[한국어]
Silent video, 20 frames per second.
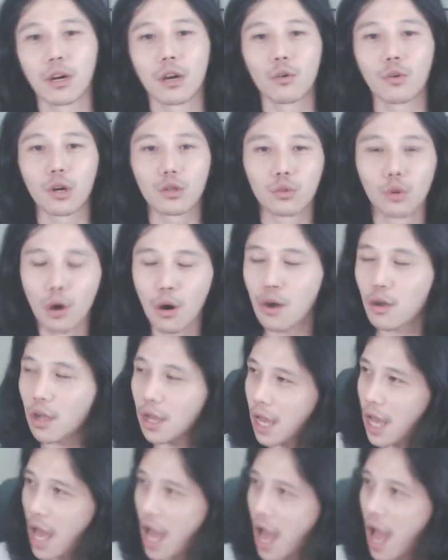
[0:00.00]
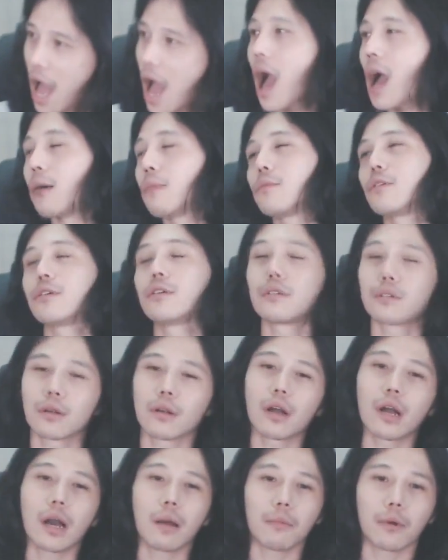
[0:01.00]
해볼까
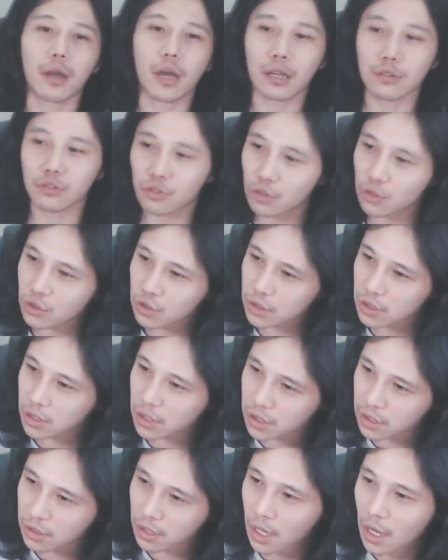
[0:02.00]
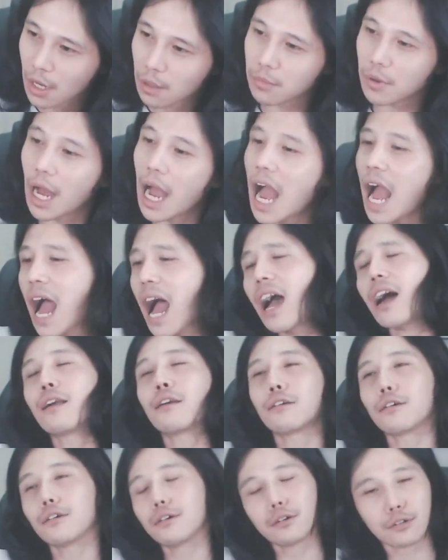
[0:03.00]
동아물가백두산이 마르고
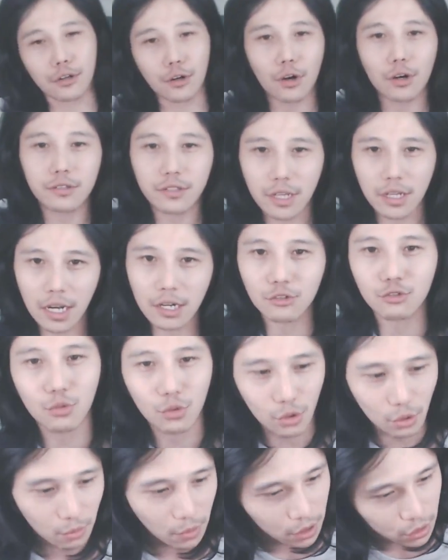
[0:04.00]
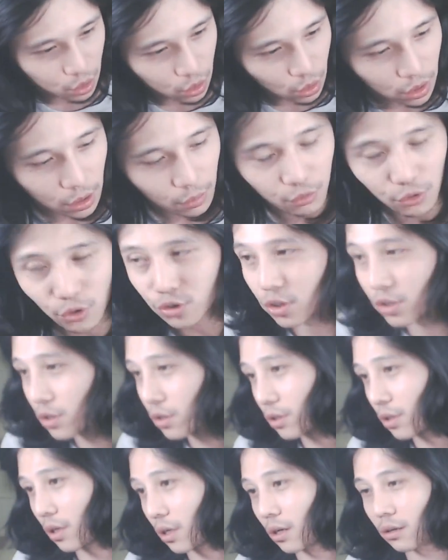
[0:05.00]
을 달도로 막 졸라 불러
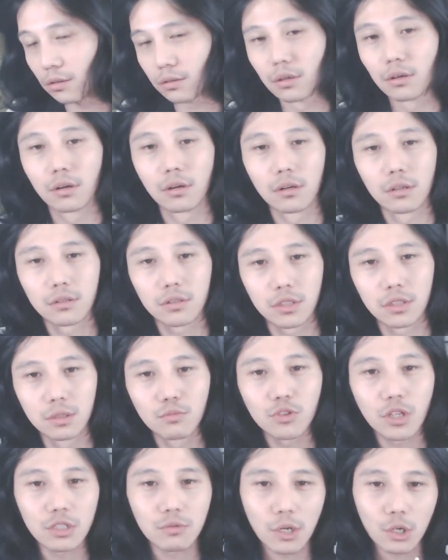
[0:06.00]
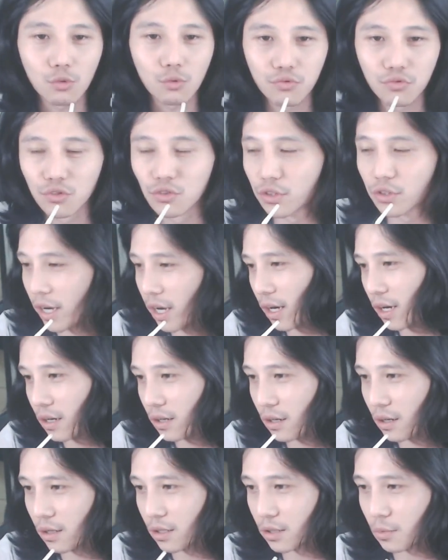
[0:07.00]
진짜 어 질문하지 말고
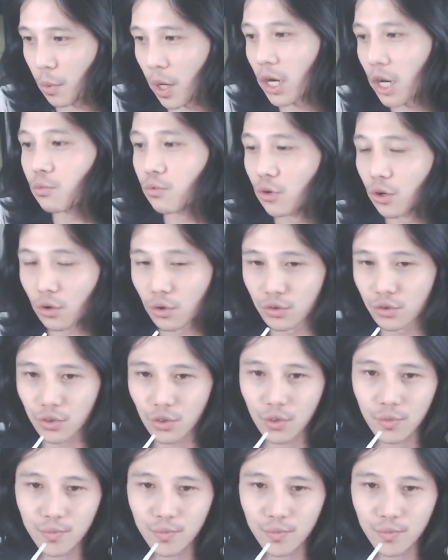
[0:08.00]
부를래어 그래서 바로 불렀거든요